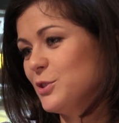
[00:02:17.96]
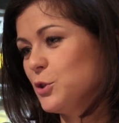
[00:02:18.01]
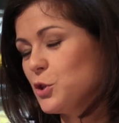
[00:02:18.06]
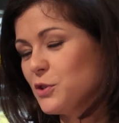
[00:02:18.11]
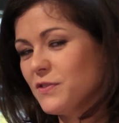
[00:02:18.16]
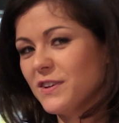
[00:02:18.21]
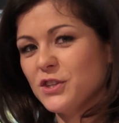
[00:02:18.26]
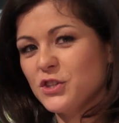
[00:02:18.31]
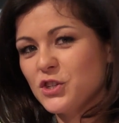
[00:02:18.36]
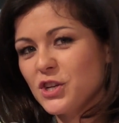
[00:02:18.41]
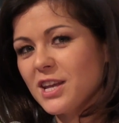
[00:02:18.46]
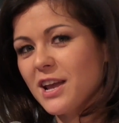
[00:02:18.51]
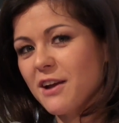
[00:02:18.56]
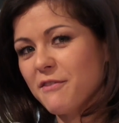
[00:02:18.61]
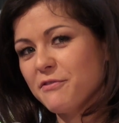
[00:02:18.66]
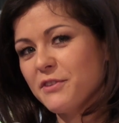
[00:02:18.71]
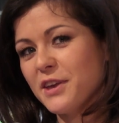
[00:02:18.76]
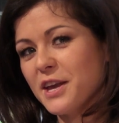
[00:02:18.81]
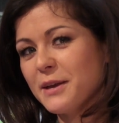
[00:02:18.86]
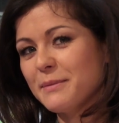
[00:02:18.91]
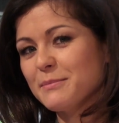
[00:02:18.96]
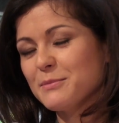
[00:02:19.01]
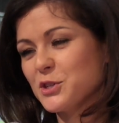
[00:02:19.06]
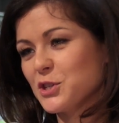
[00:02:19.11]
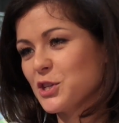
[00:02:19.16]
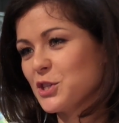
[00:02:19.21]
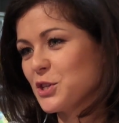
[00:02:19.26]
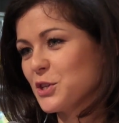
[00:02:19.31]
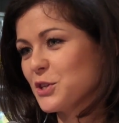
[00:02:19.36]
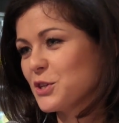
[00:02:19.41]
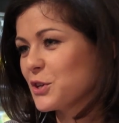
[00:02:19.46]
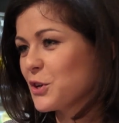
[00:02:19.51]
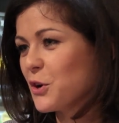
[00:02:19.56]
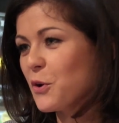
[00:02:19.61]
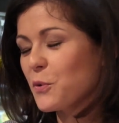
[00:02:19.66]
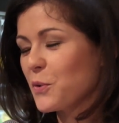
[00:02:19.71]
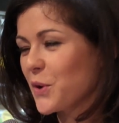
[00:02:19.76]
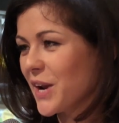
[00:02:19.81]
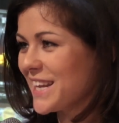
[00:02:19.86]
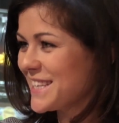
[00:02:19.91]
Z doświadczenia wiem, że
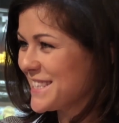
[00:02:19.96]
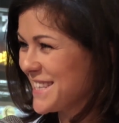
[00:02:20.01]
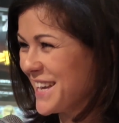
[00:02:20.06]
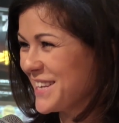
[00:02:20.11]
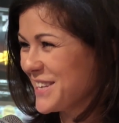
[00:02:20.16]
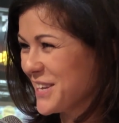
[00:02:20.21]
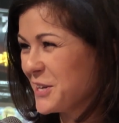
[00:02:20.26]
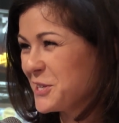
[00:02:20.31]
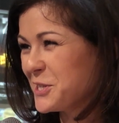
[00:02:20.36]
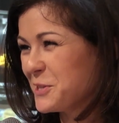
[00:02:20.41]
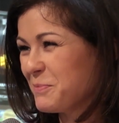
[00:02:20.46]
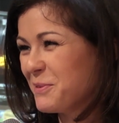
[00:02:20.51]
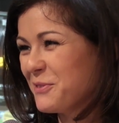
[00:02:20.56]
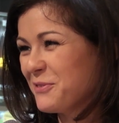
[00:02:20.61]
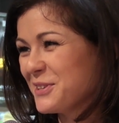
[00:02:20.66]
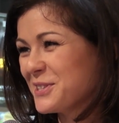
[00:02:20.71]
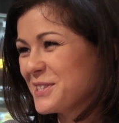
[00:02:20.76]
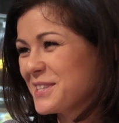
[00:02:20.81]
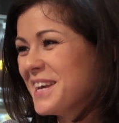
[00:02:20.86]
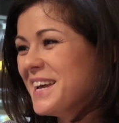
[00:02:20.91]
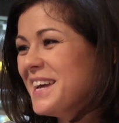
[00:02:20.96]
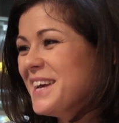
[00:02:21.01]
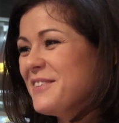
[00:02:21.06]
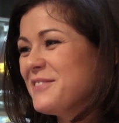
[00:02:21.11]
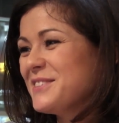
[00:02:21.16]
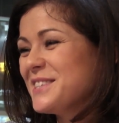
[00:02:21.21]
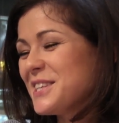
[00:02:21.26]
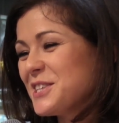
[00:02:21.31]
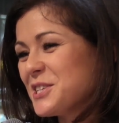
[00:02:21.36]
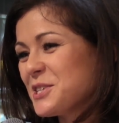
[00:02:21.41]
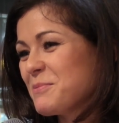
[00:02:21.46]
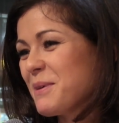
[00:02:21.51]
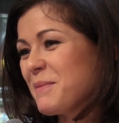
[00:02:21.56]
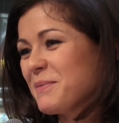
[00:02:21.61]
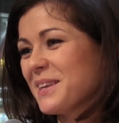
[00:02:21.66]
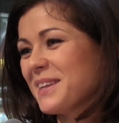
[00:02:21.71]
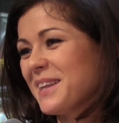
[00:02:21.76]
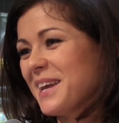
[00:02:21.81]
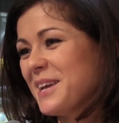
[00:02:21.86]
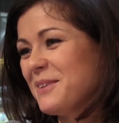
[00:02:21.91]
konkurencja nie śpi, więc
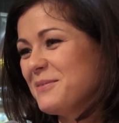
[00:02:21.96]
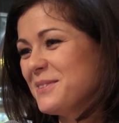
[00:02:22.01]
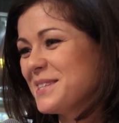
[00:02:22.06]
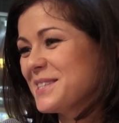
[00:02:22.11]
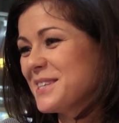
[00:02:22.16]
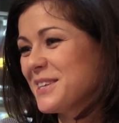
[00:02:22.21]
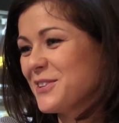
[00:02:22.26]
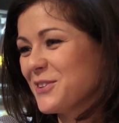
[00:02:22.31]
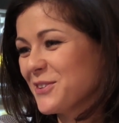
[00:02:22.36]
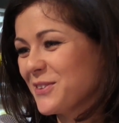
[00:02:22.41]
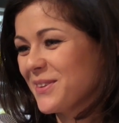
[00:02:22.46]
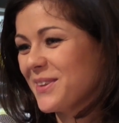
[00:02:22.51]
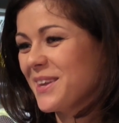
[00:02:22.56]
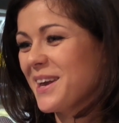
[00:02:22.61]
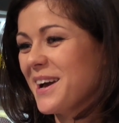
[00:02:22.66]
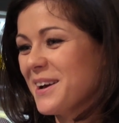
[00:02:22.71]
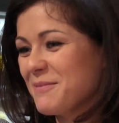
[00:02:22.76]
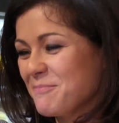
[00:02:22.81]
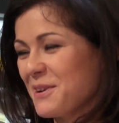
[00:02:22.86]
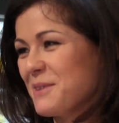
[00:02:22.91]
zatrzymam tę tajemnicę do dnia